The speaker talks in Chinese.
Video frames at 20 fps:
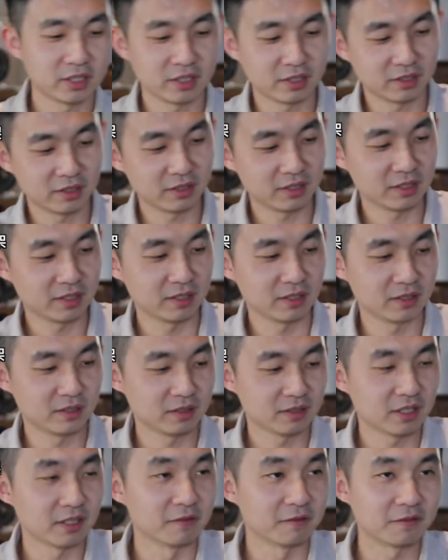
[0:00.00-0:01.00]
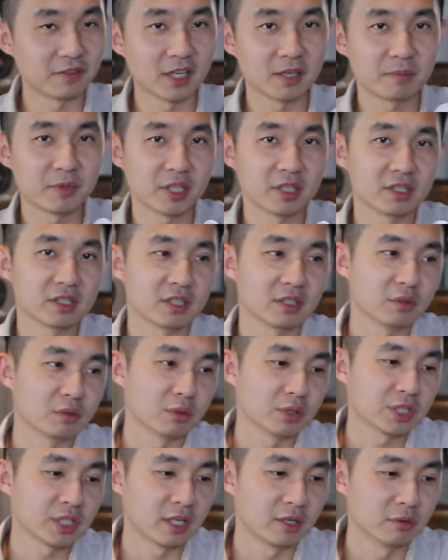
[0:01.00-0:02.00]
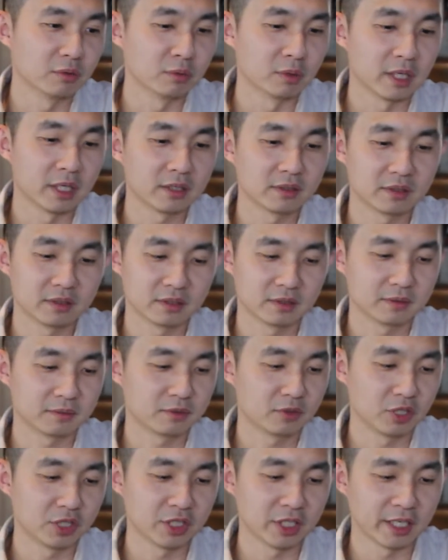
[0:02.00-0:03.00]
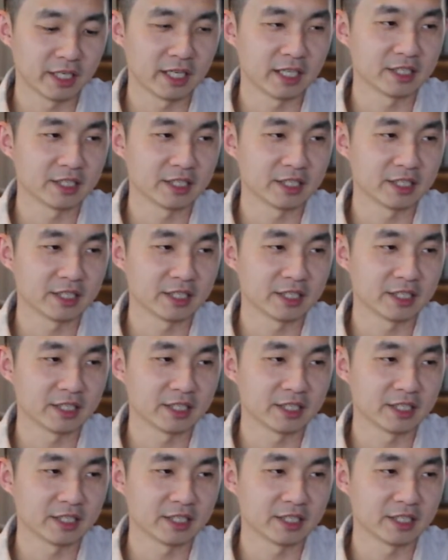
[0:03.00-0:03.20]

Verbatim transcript: 这个就是很方便的生活小物了，推荐给